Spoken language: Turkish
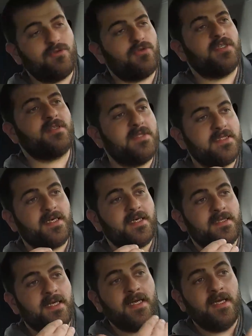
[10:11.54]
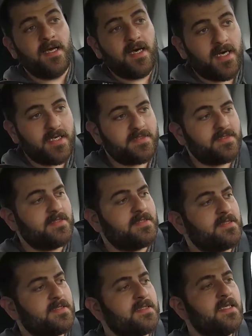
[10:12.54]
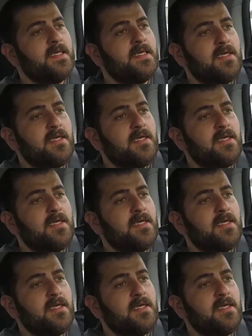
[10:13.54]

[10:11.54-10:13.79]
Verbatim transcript: tüketimini daha da artırırsınız.